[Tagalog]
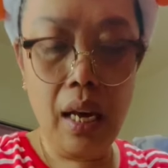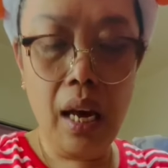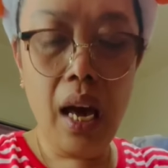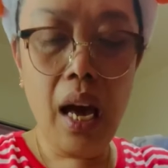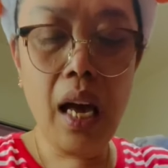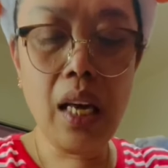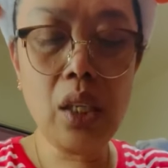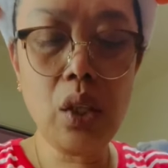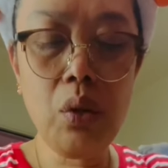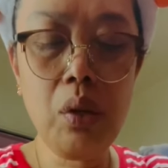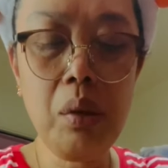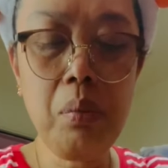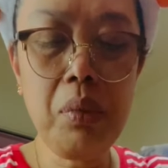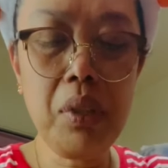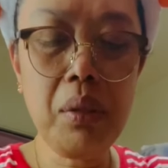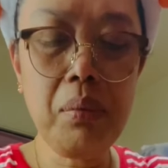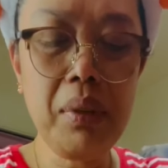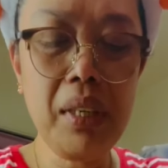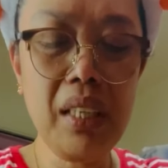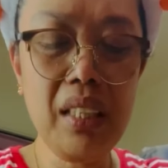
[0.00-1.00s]
Actually, mas
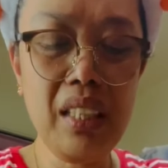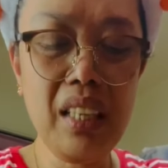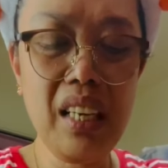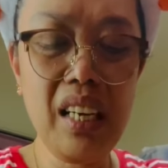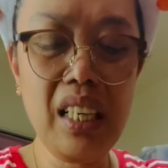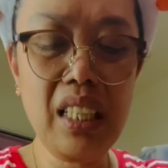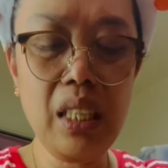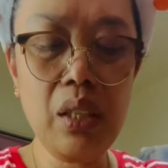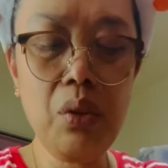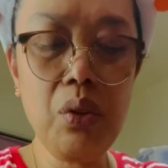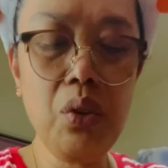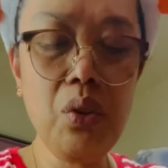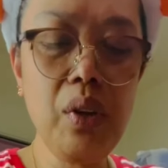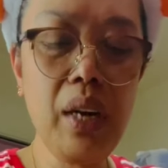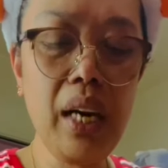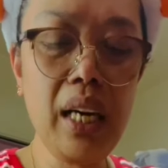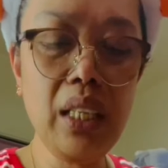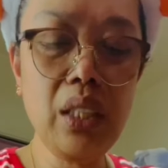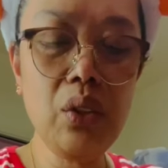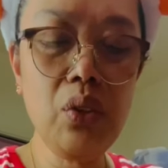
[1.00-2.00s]
maganda nga siguro
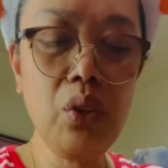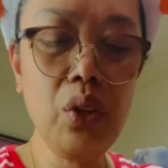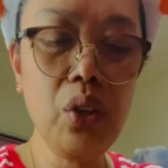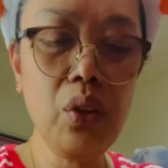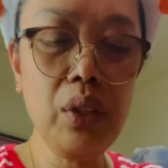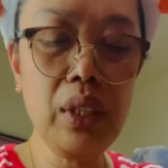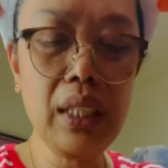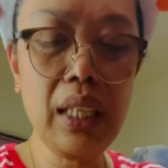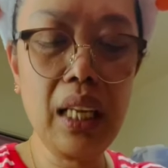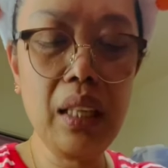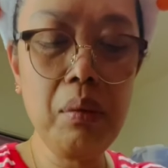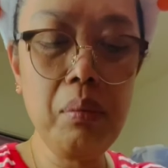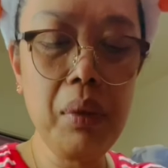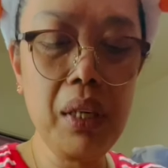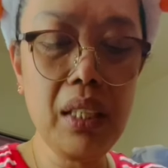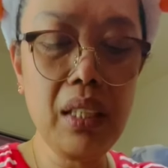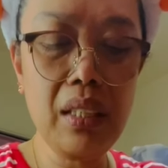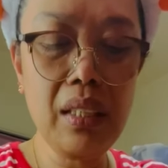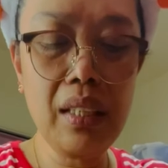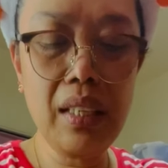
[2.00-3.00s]
guys kung yung stand
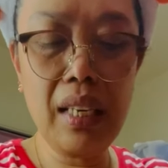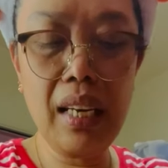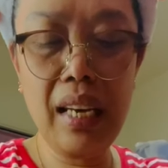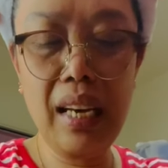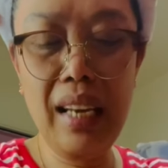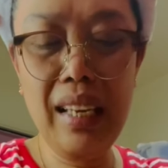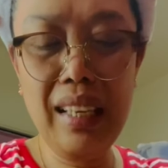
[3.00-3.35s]
mixer. Kaya